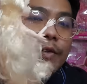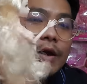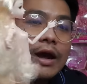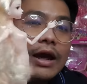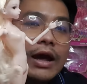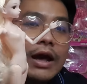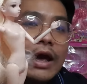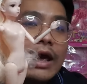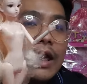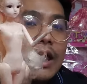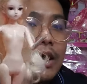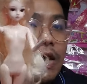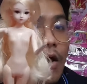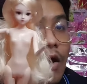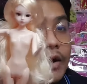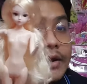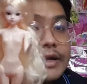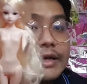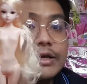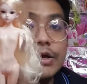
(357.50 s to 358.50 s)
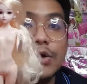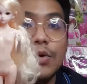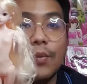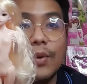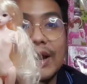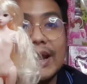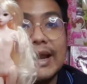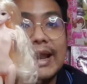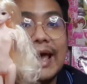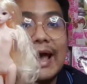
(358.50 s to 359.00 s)
ว่าข้อดีของวา
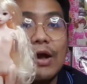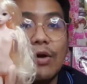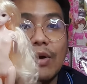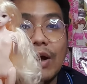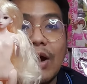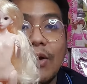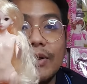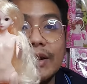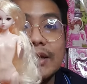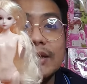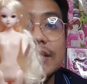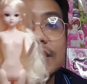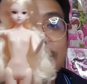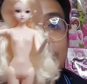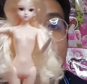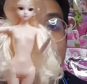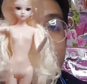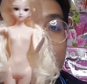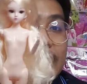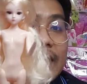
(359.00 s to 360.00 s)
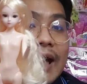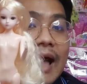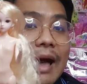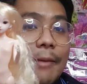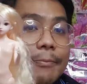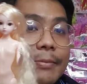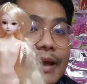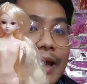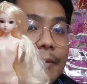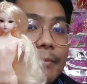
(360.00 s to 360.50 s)
ลาร่าของเขาเนี่ย คือเมคอั
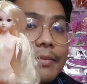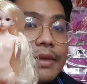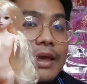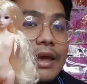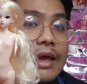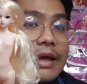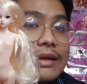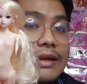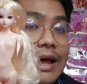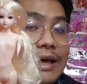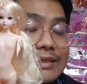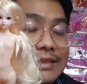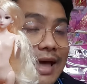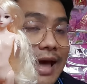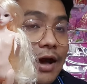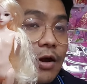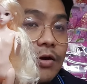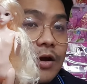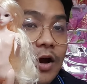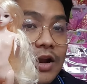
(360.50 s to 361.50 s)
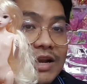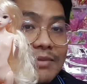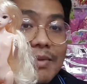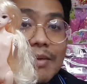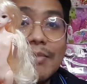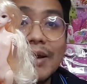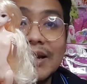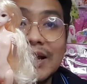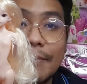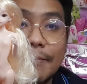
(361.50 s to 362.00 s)
พครับ หน้าตาของเขาเนี่ย ไม่
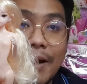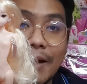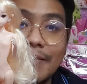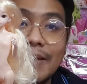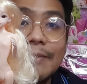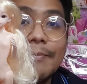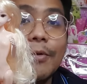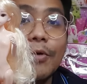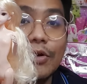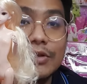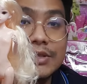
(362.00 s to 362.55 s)
เหมือนกับบาร์บี้ปก